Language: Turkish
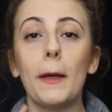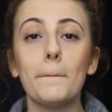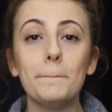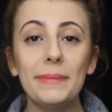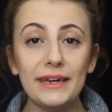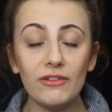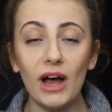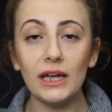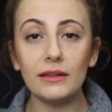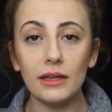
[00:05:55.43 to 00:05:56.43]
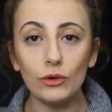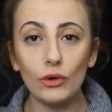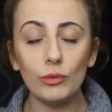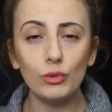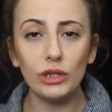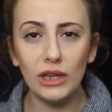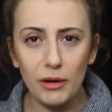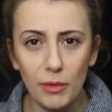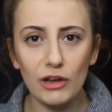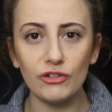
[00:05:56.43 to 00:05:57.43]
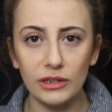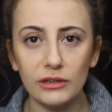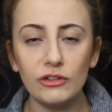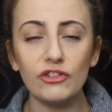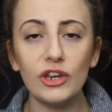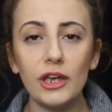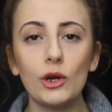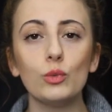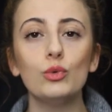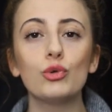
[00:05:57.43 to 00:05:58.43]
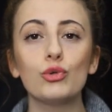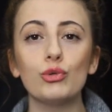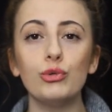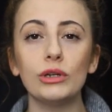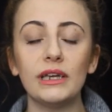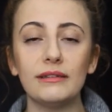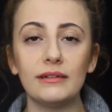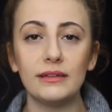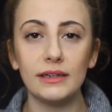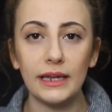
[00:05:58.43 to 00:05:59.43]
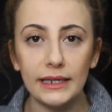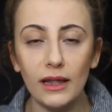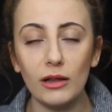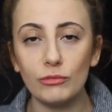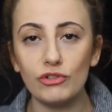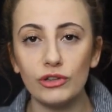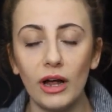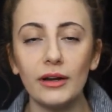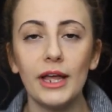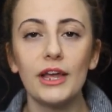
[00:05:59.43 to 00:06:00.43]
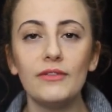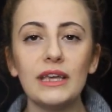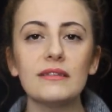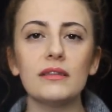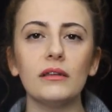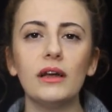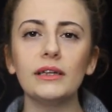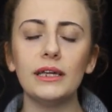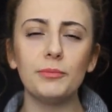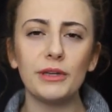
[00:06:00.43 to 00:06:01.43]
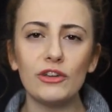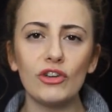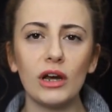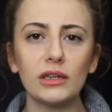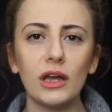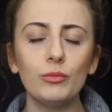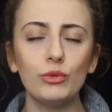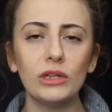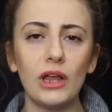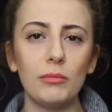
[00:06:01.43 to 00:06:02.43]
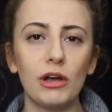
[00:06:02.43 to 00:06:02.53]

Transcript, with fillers: Bir rivayete göre bu yılan başlarının şehre uğursuzluk getirdiğine inanmışlar ve insanlar gelip geçerken bu yılan